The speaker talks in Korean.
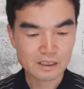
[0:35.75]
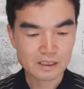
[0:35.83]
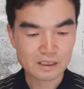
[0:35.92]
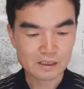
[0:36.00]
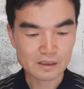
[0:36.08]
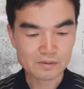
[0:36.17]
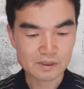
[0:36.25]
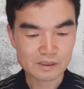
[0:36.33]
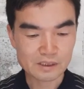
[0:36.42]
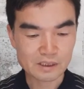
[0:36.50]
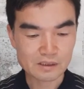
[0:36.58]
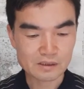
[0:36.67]
할례받지
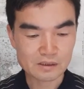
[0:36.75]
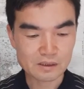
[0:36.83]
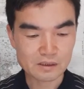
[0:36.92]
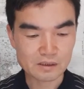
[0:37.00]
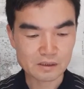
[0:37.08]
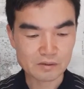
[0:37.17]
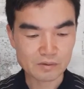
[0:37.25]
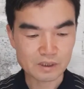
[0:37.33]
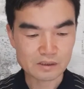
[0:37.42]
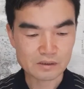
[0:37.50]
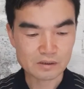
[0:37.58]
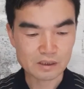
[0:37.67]
않은 자들이
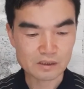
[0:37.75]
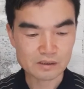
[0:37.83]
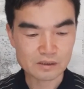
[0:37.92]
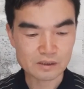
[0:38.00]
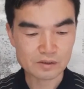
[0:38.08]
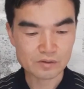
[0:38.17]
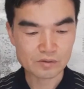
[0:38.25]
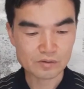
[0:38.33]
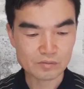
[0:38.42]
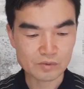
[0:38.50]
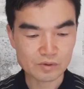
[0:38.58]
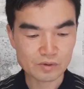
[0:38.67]
와서 나를 찌르고
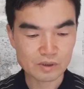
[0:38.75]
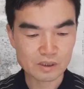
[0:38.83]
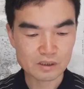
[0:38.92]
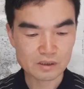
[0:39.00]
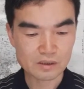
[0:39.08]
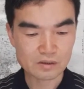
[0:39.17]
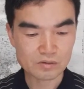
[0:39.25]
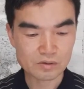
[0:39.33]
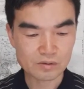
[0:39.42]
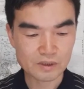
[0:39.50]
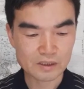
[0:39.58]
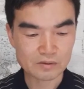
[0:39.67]
모욕할까
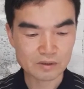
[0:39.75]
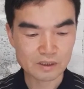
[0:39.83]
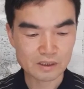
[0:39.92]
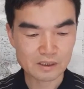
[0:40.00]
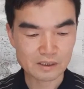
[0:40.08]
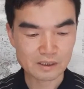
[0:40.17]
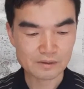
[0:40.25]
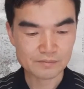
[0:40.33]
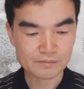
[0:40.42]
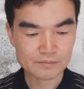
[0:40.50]
두려워하노라 하나